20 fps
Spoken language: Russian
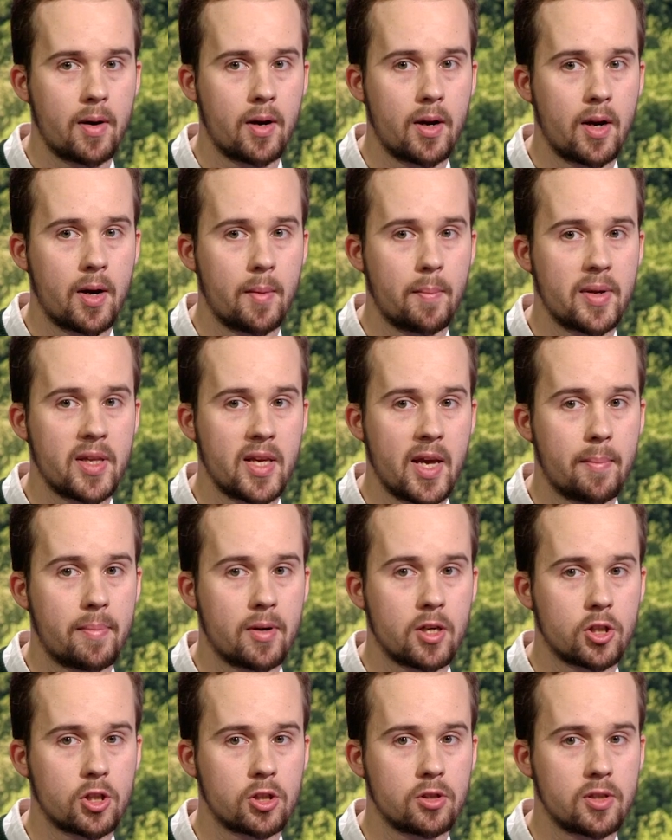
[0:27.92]
э, мне
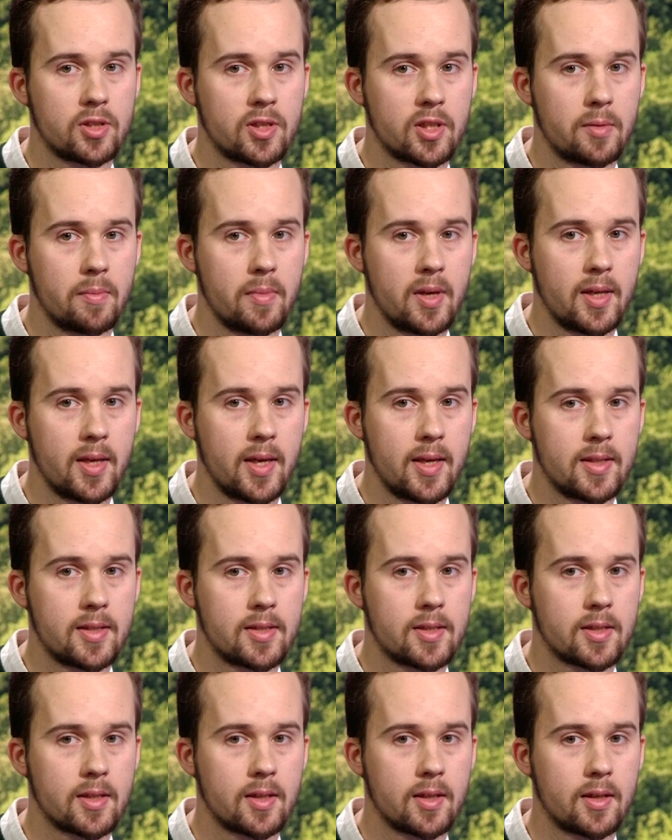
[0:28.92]
пришлось
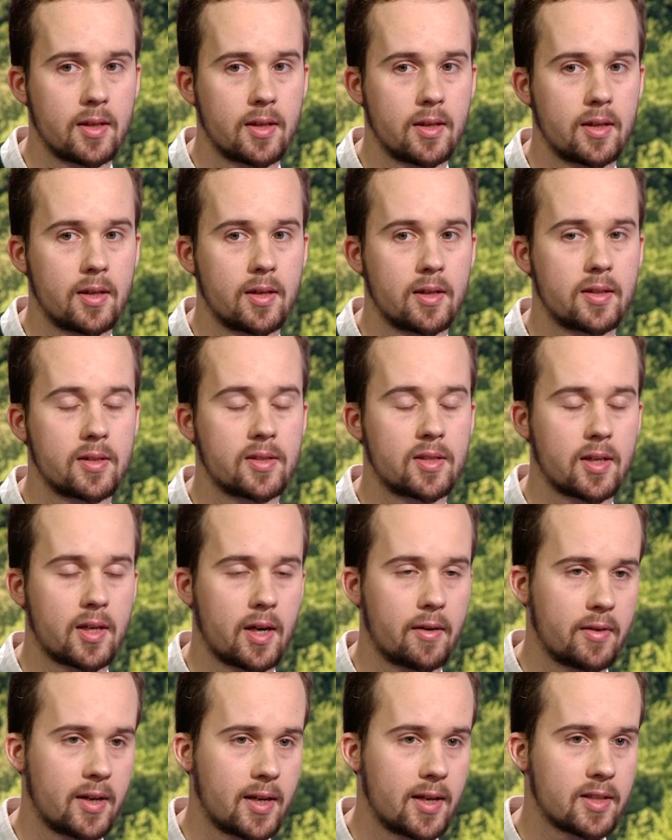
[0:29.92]
отменить э,
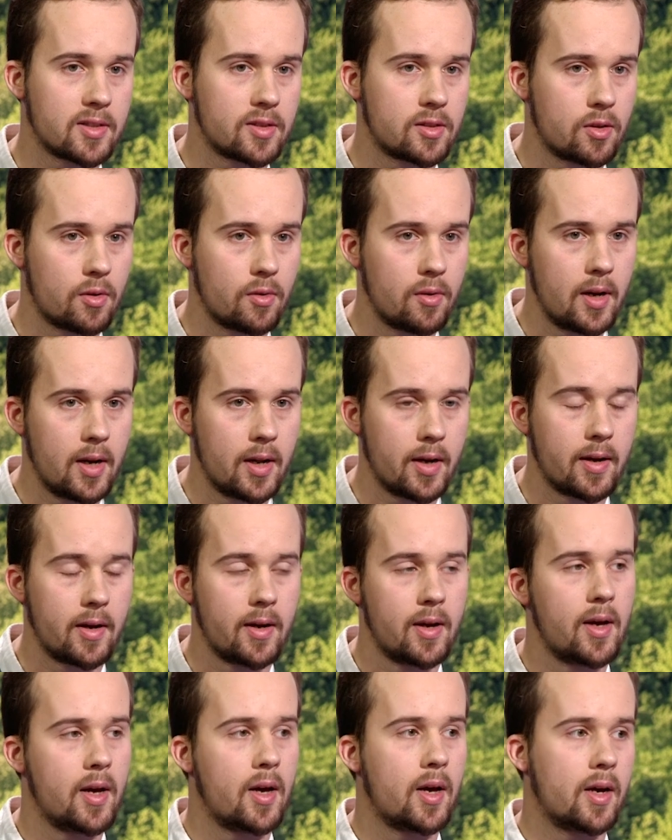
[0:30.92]
цирковые
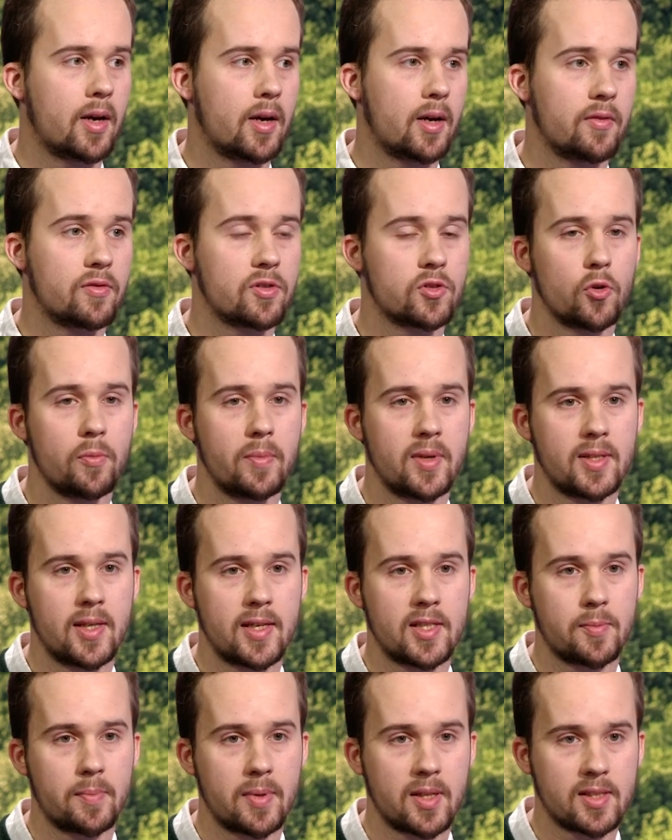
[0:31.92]
гастроли Э, в сумме
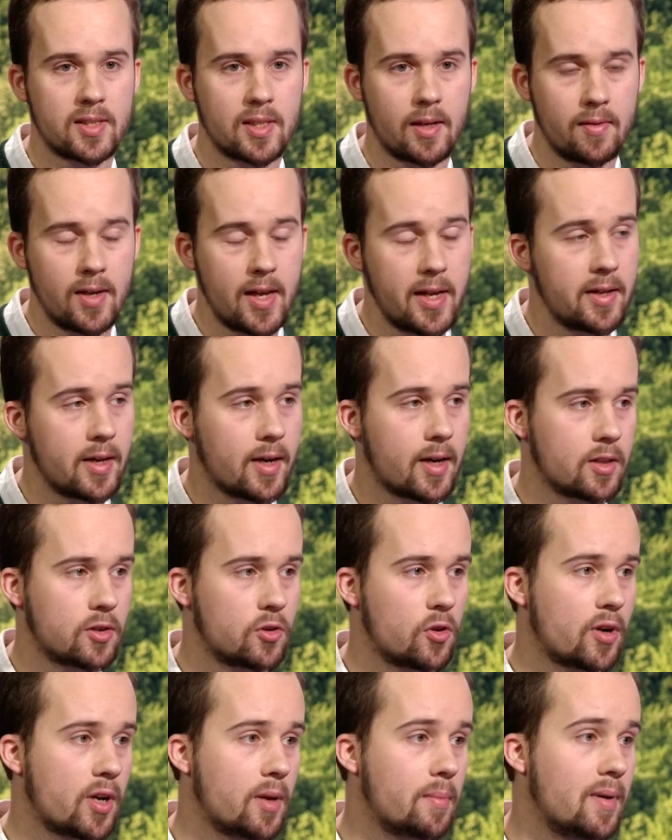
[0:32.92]
10 представлений,
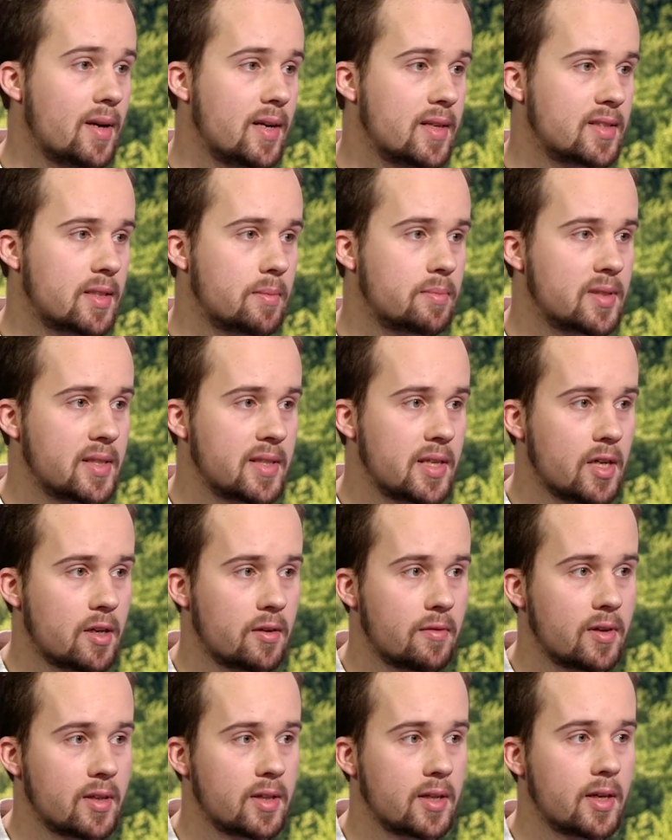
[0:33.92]
которые были
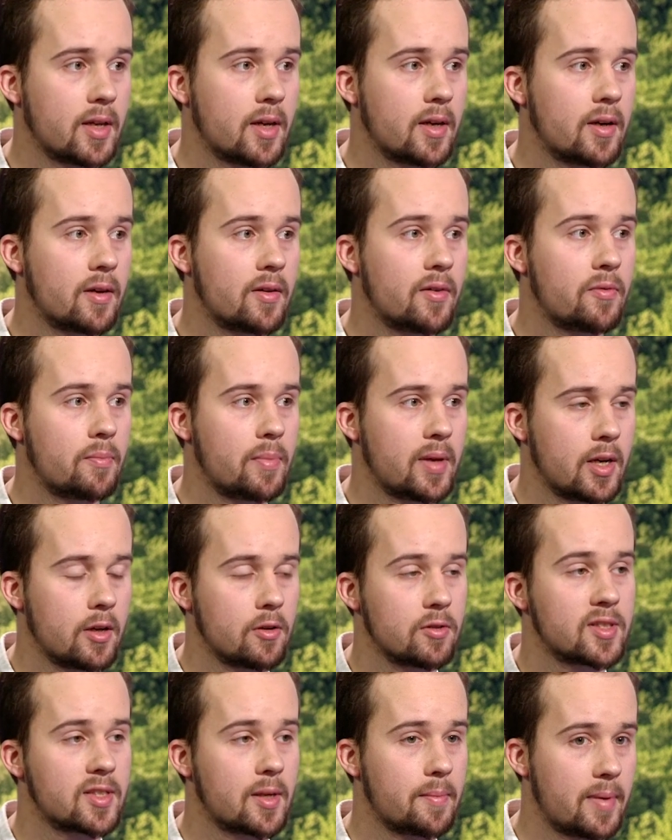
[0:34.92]
запланированы в
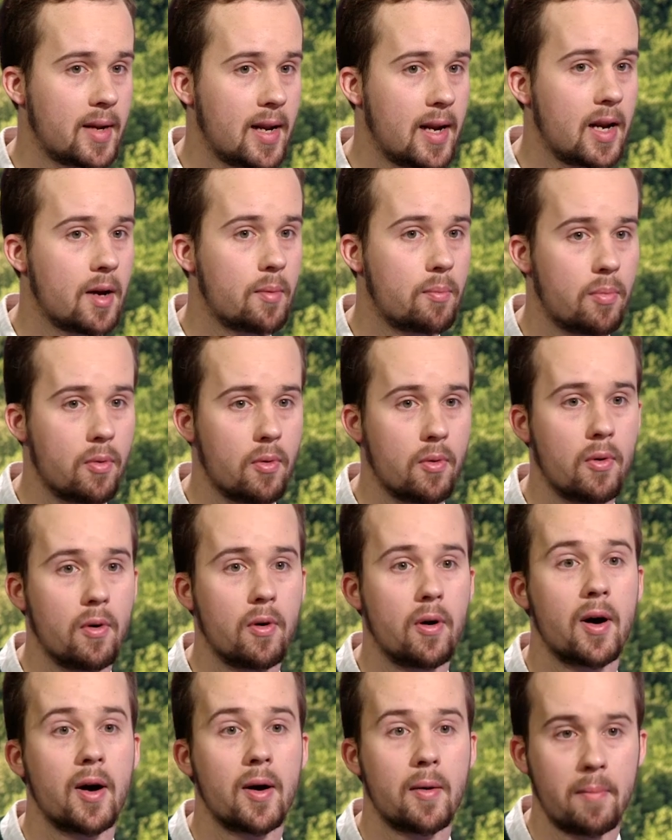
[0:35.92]
период с апреля
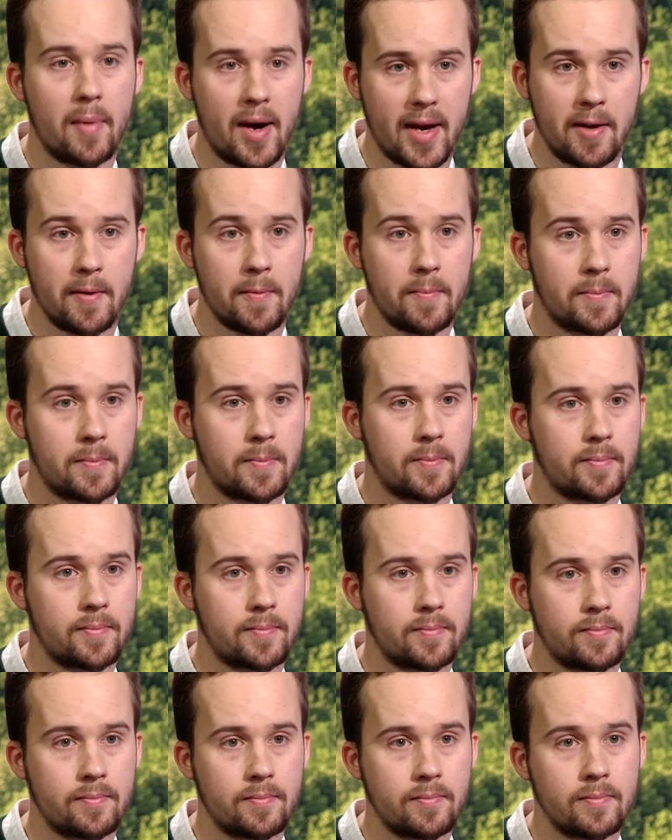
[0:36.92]
по май.
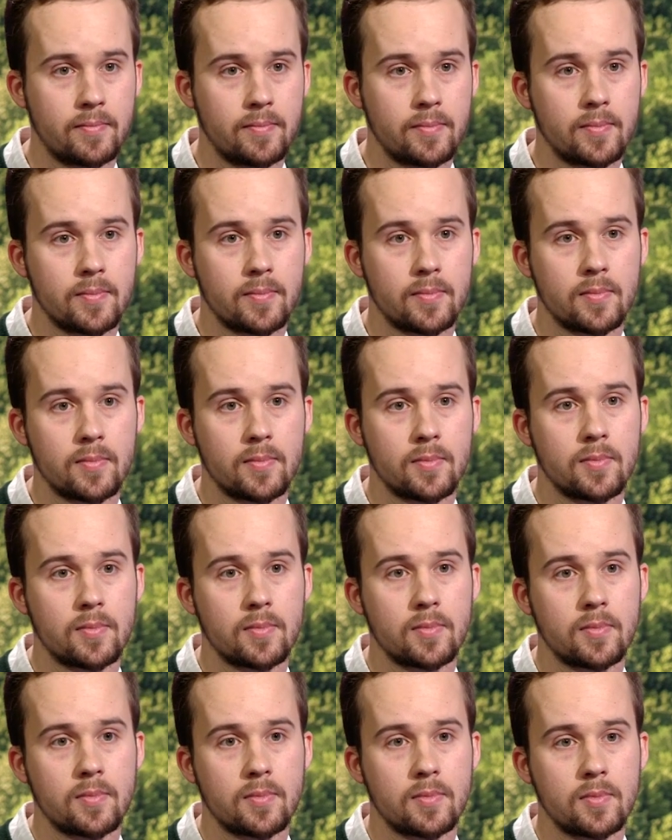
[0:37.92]
Отменить или
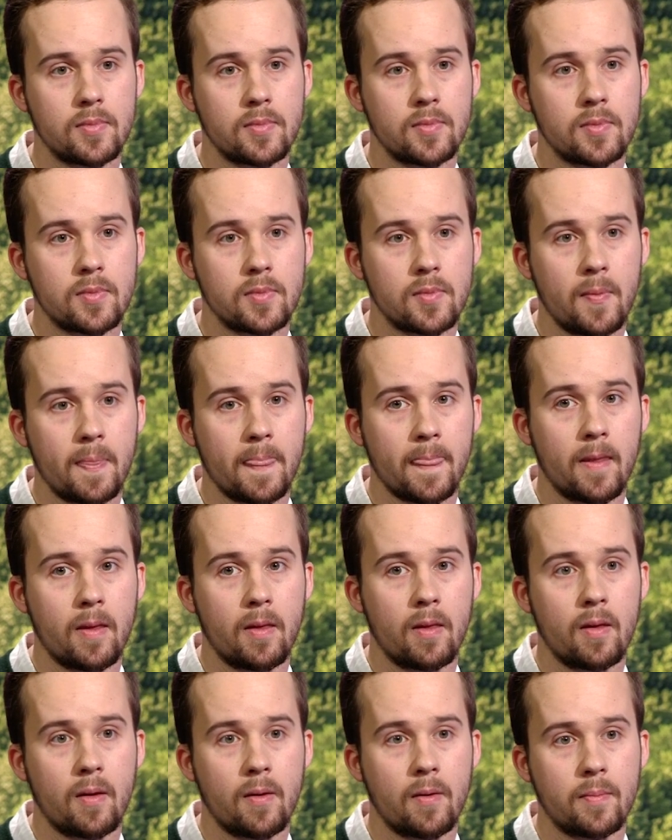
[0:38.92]
перенести?
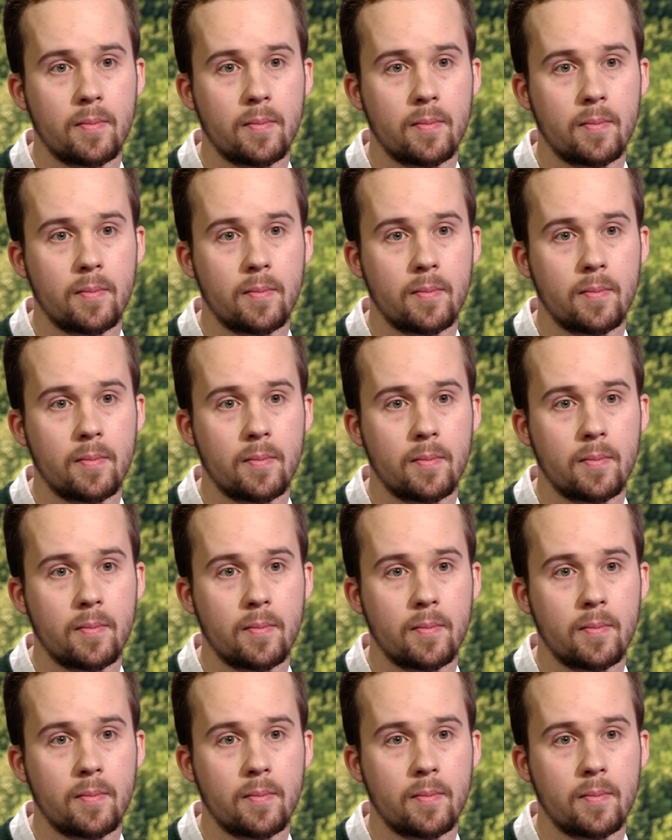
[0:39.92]
Вот это же,